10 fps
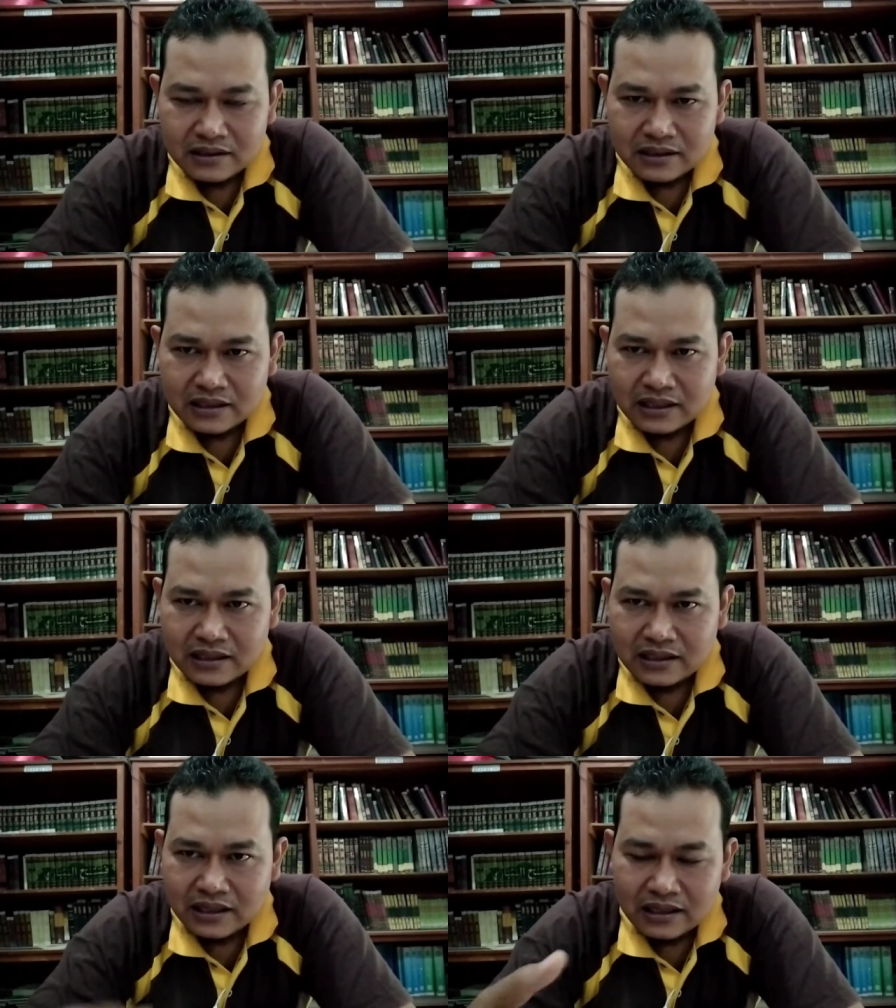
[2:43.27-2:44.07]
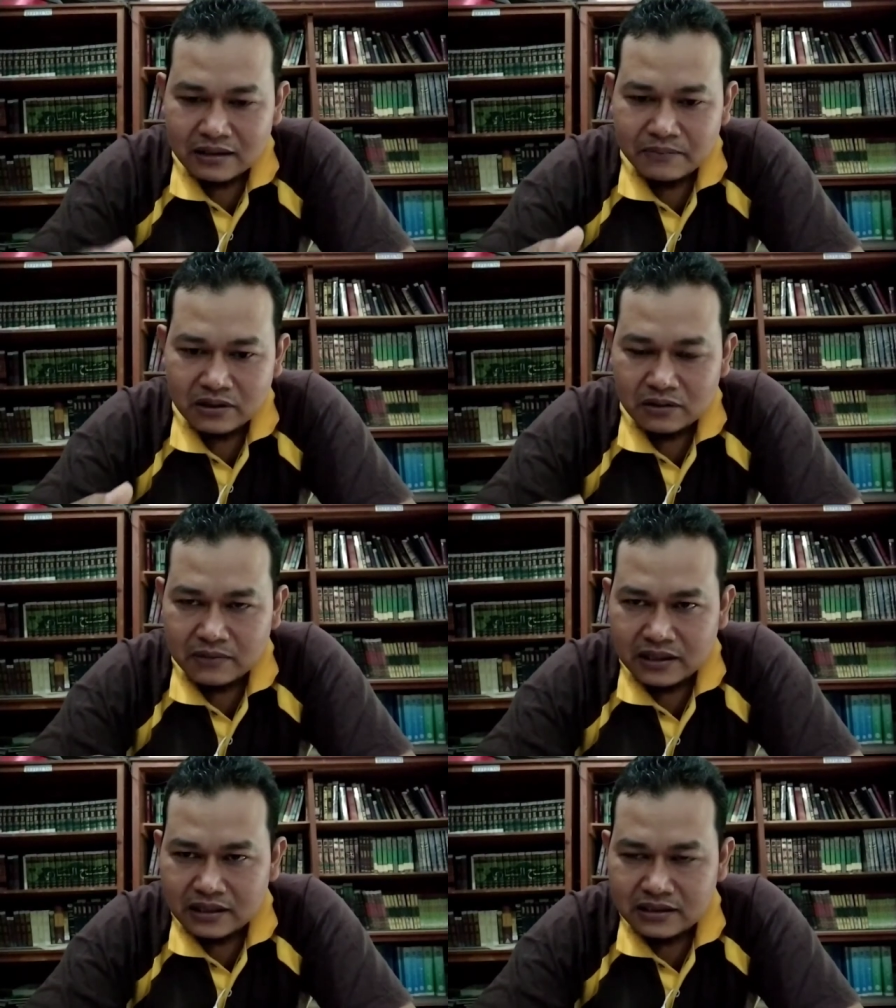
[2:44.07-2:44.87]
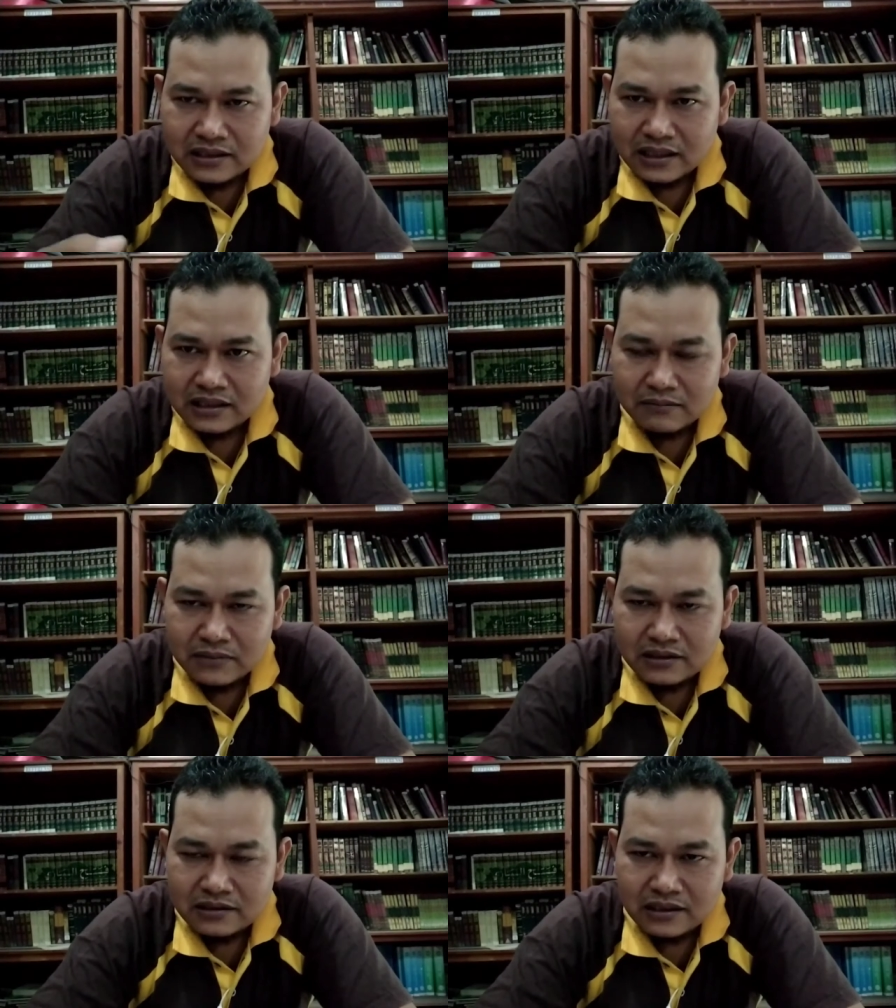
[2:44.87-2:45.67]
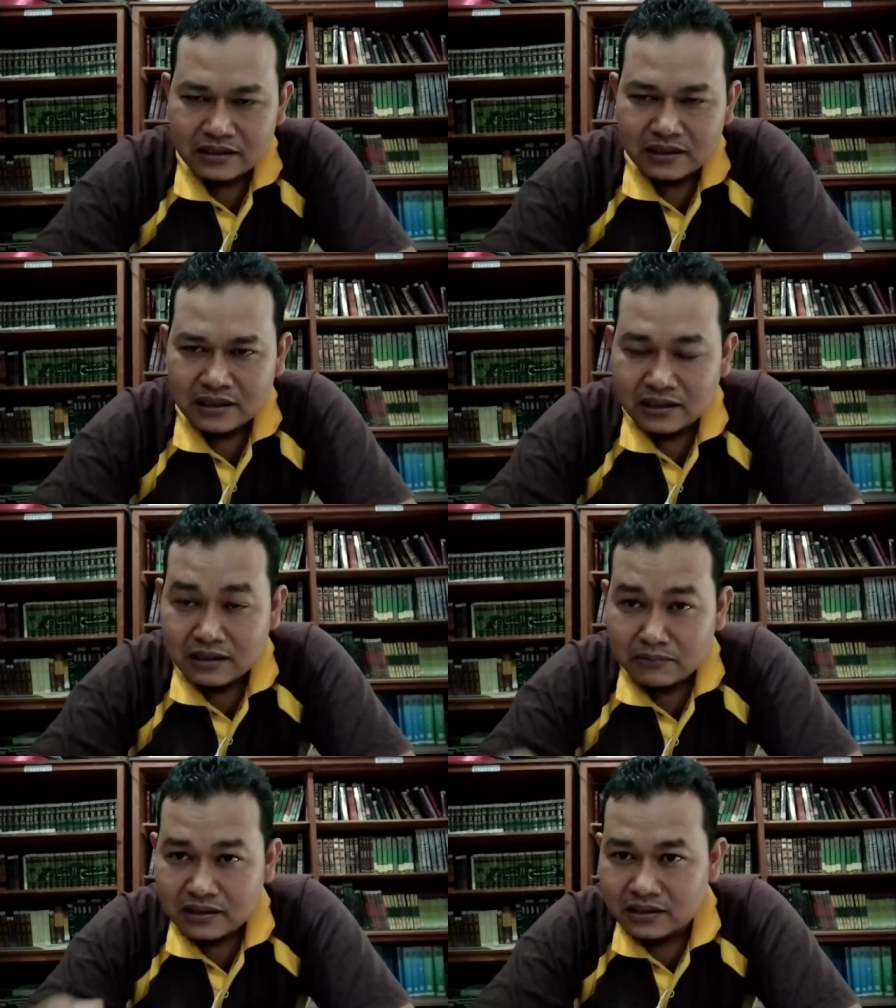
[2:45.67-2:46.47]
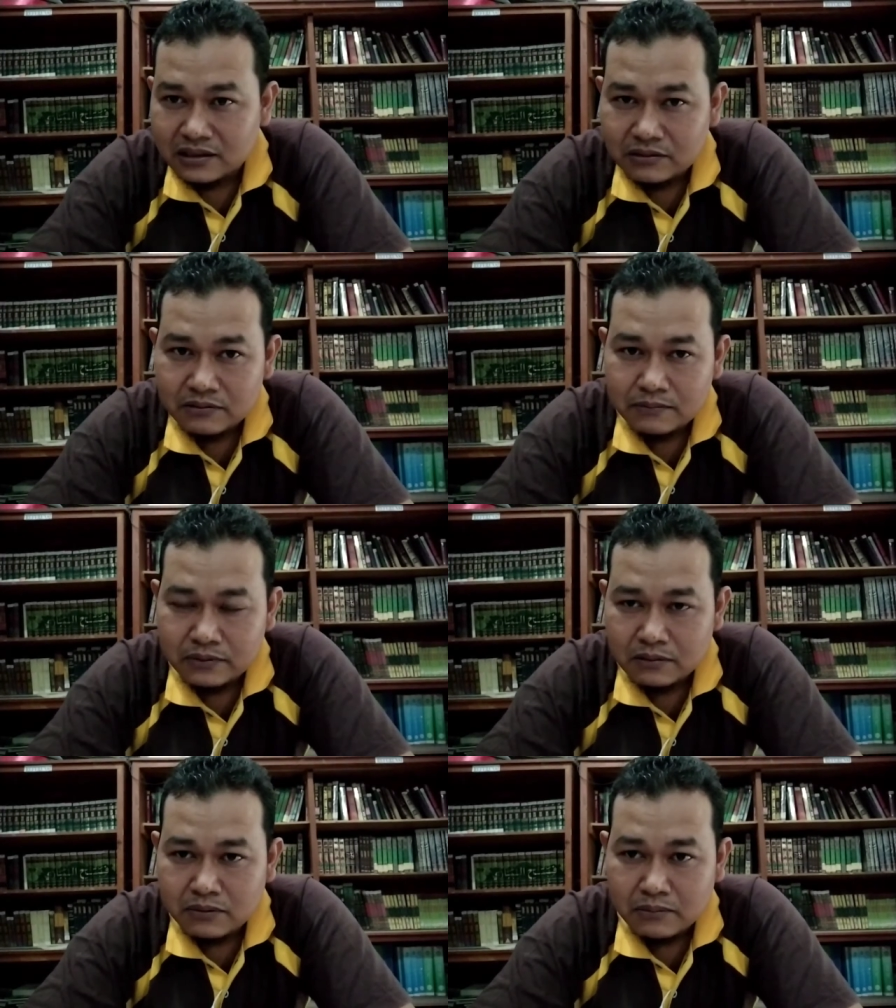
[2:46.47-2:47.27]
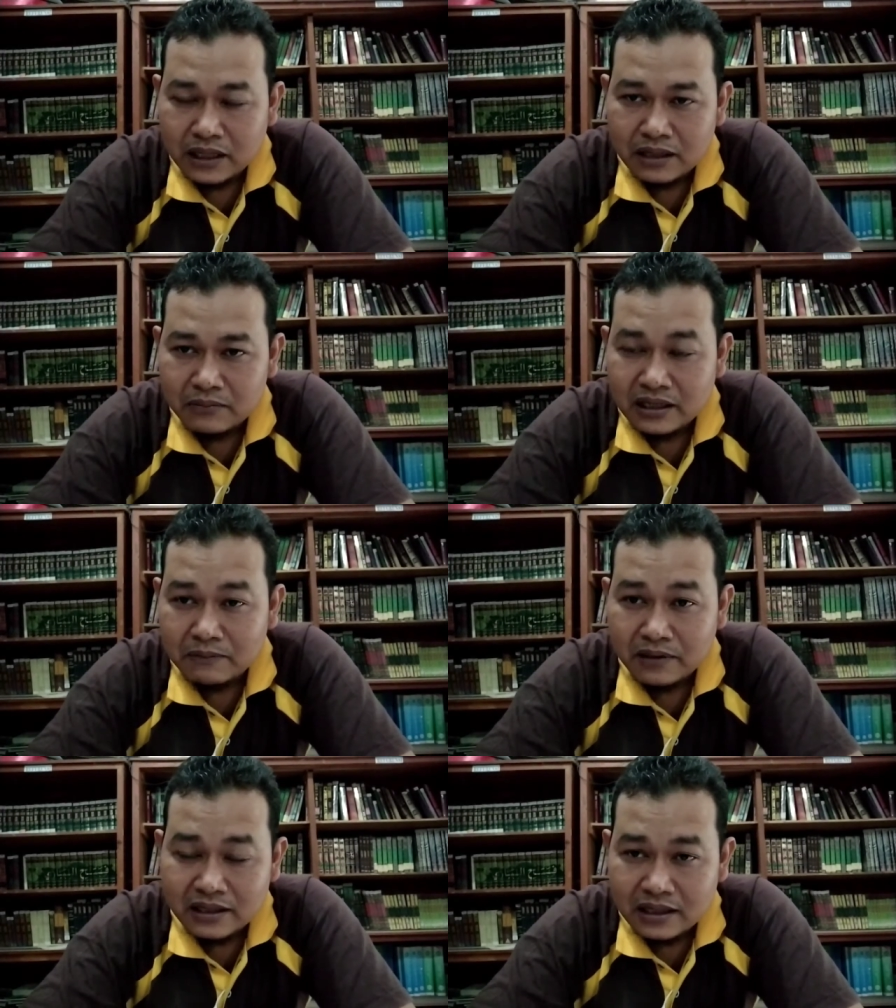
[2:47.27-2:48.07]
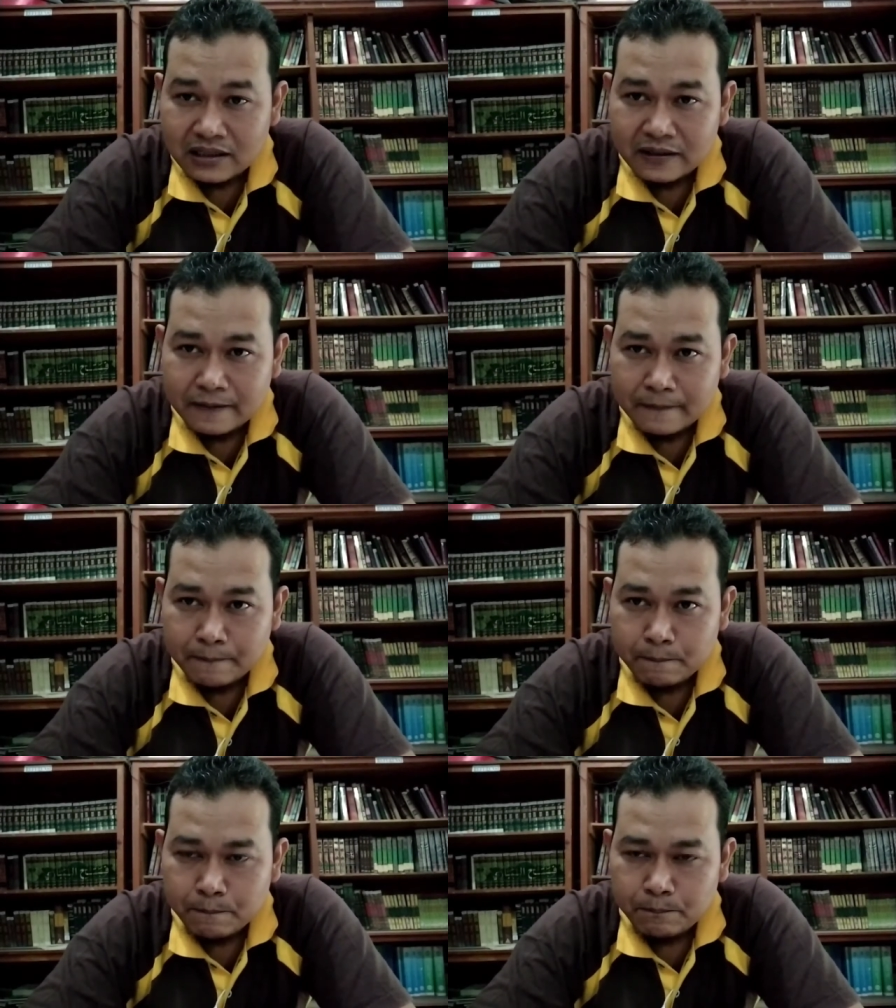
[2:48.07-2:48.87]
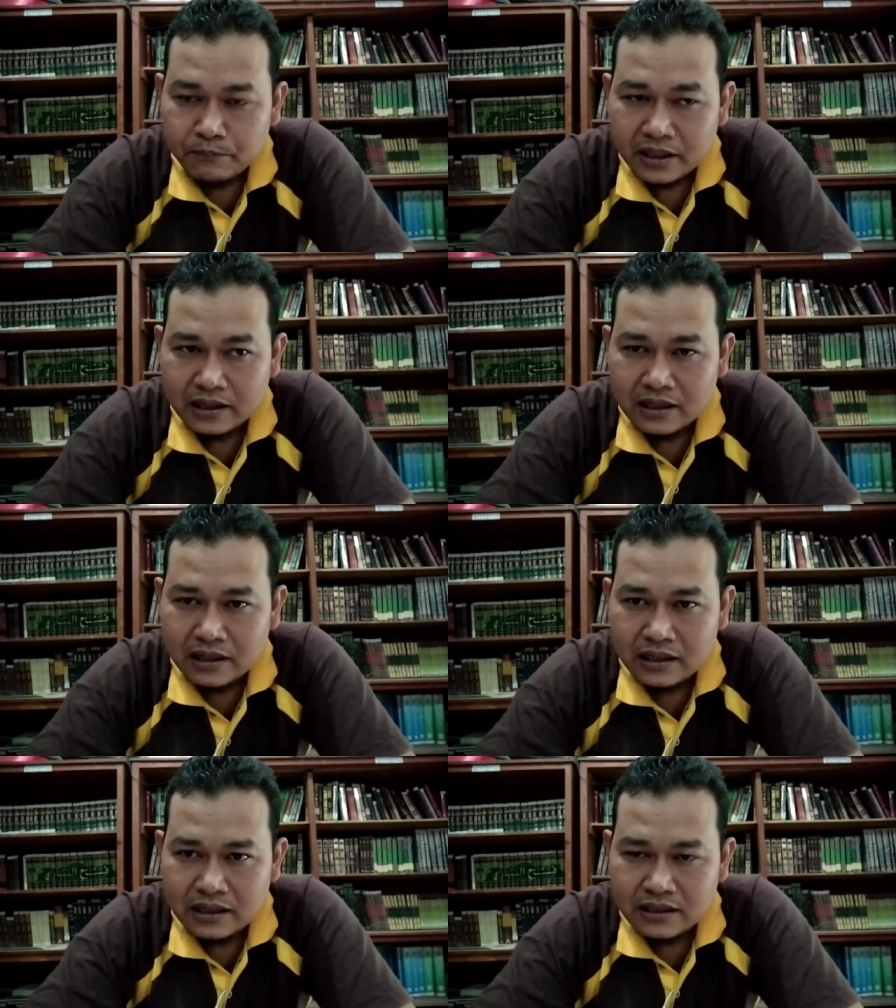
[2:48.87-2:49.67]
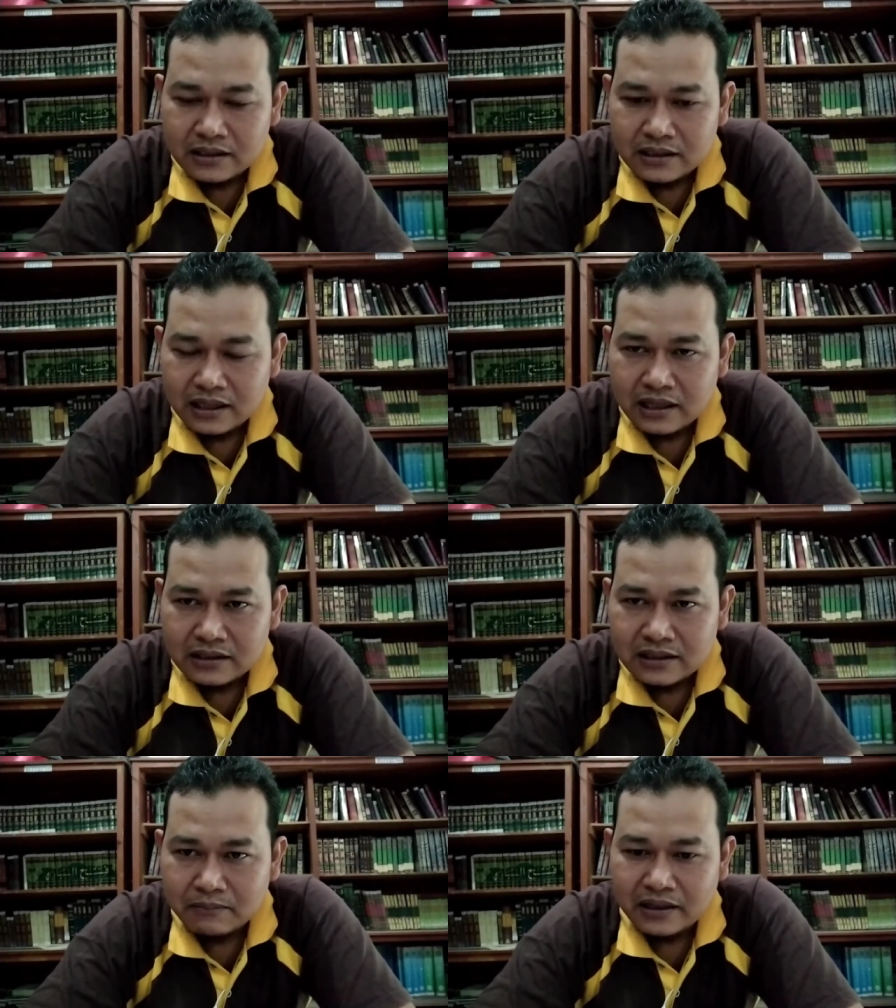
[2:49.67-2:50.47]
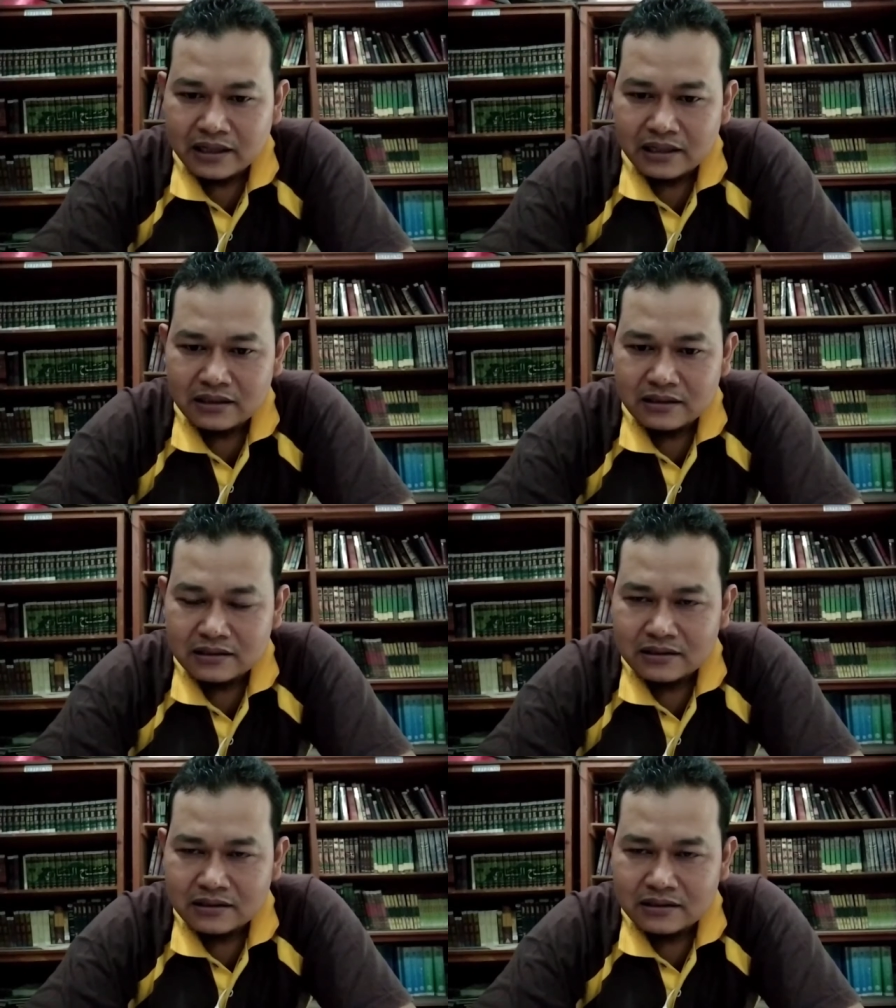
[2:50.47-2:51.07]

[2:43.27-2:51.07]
ketika kita berkomunikasi dengan teman dan ternyata teman itu belum memahami apa yang uh, kita sampaikan